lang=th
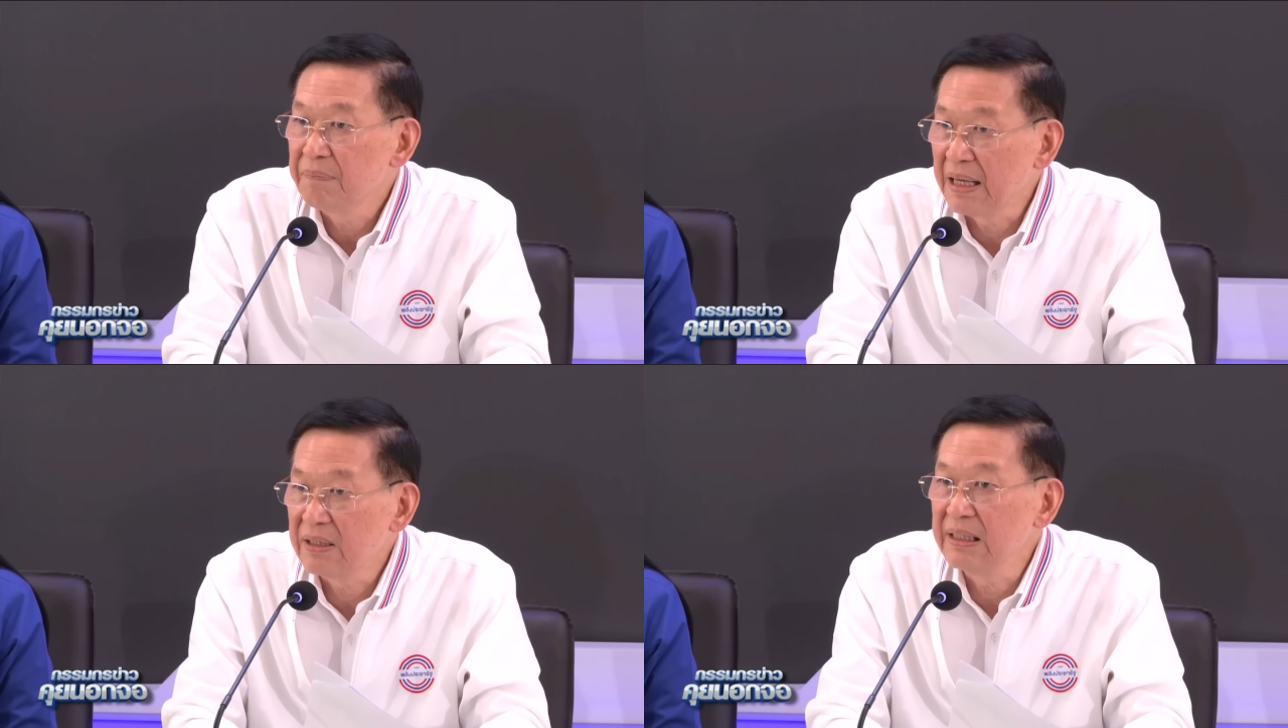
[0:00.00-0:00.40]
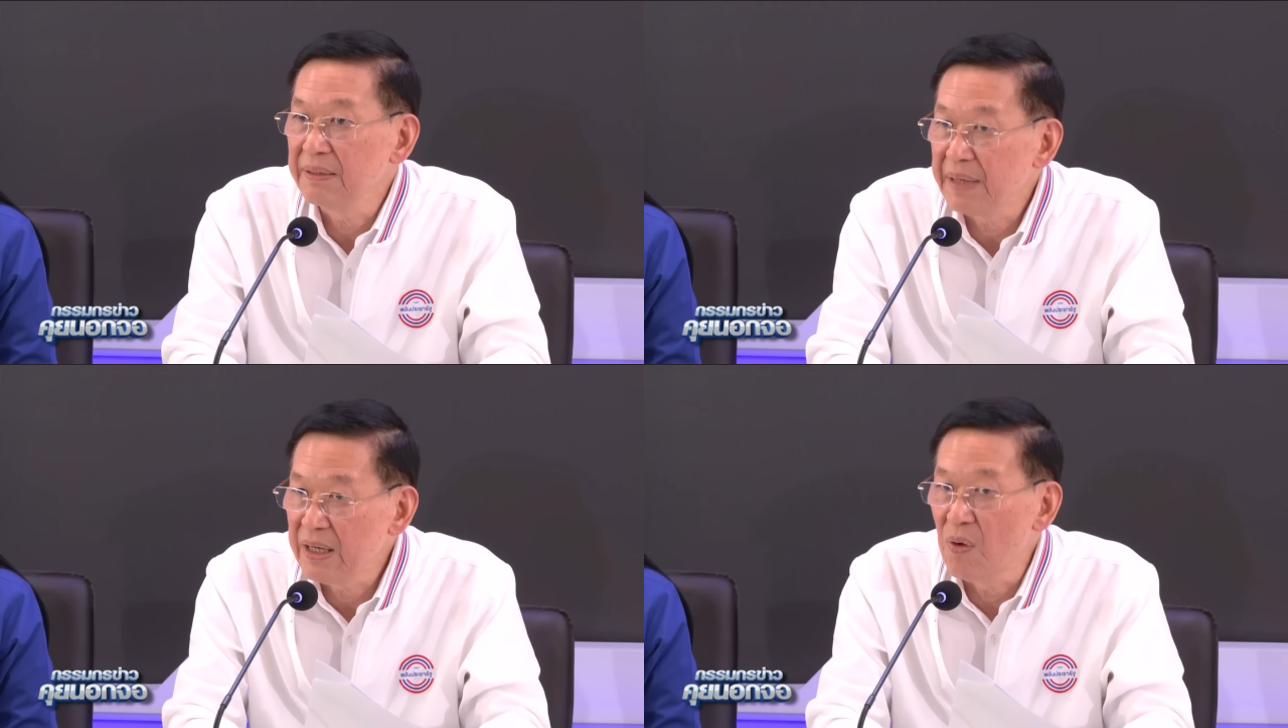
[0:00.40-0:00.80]
ไปจนถึ
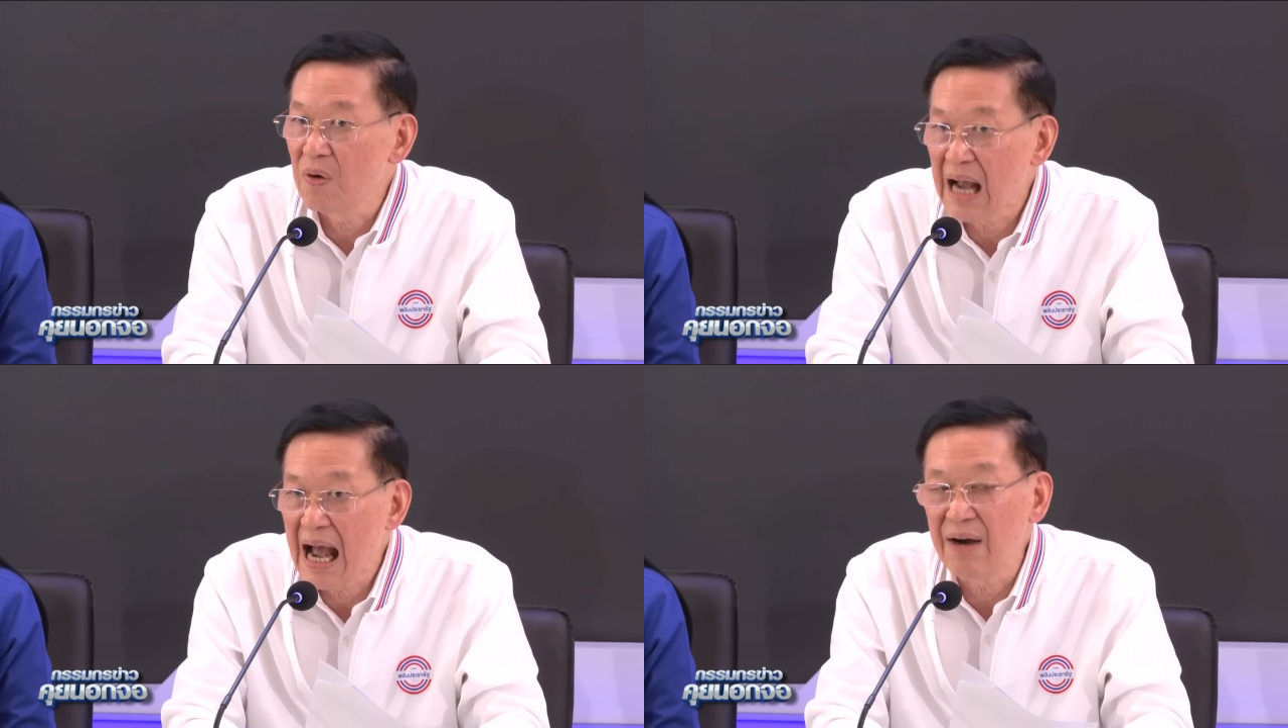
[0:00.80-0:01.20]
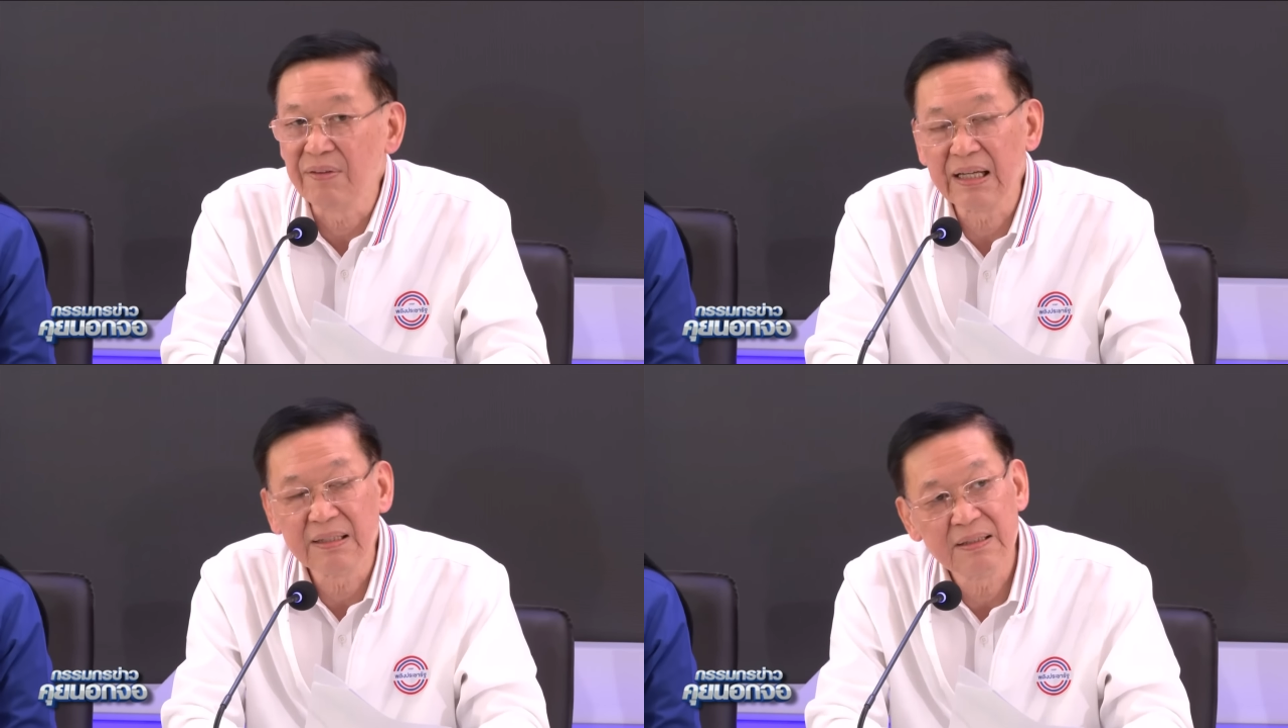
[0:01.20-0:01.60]
งปีหกเก้า
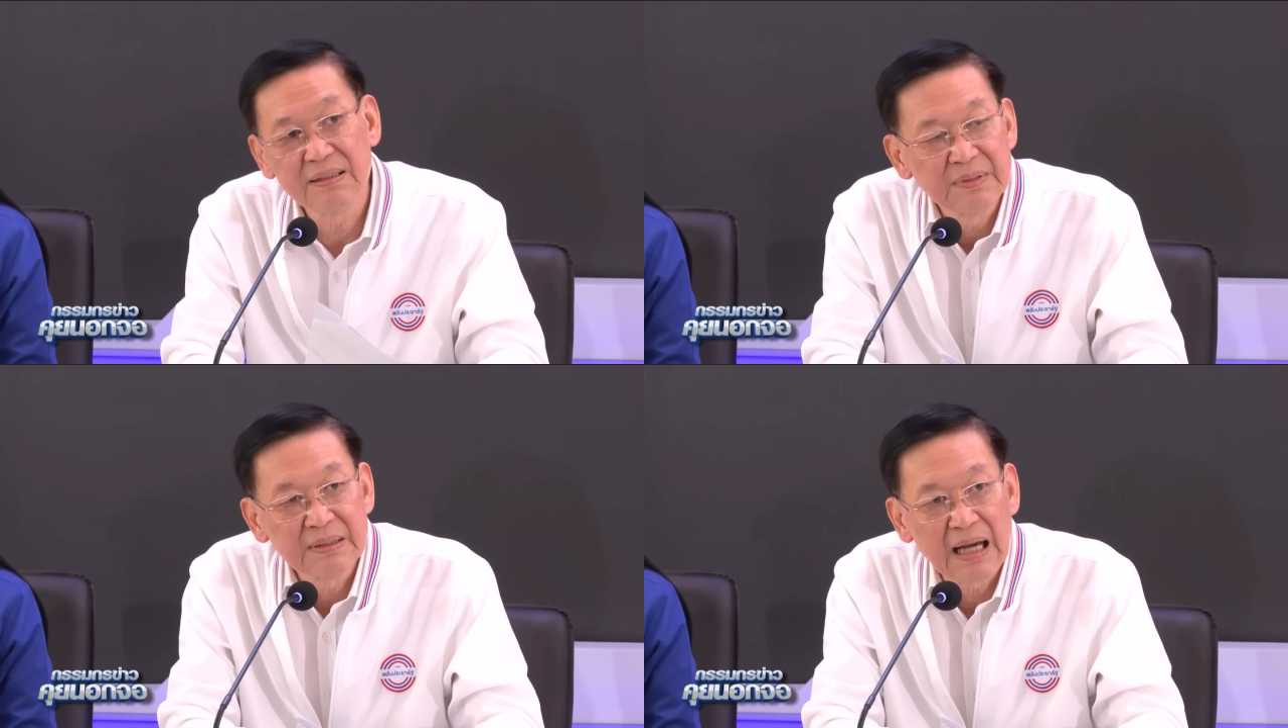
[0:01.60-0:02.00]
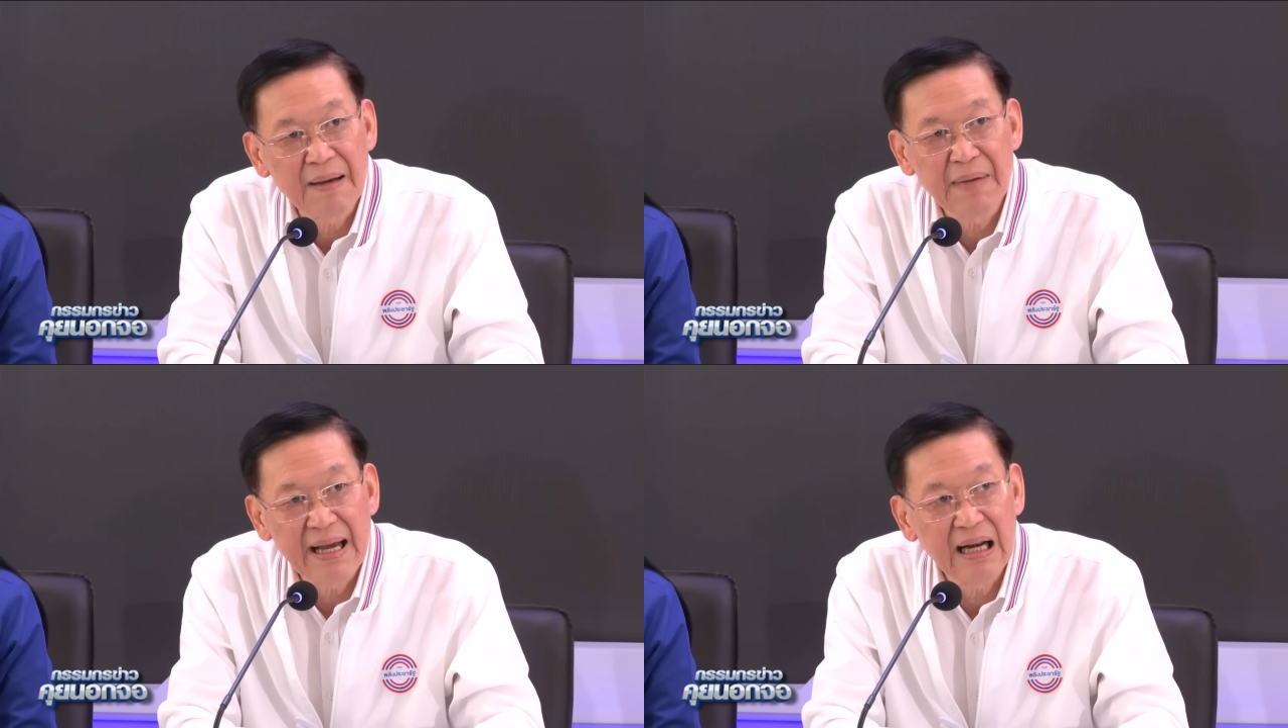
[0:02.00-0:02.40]
นั้น ถ้า
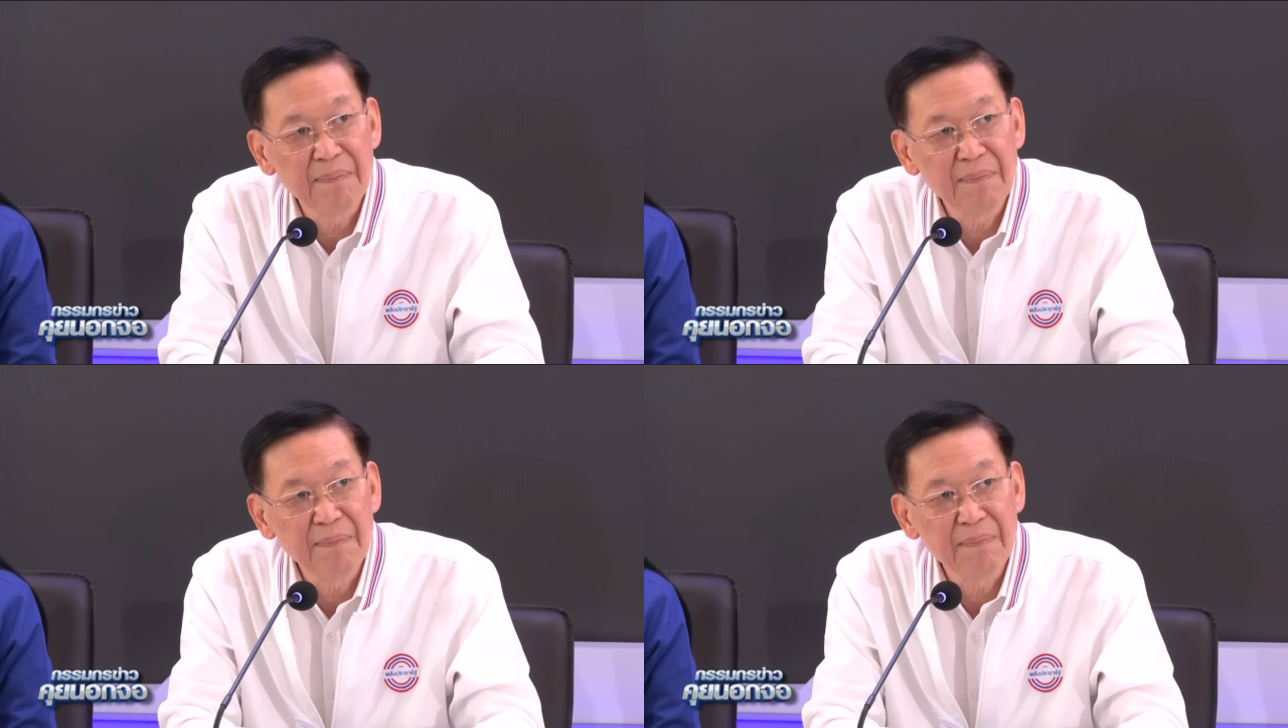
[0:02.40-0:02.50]
ไม่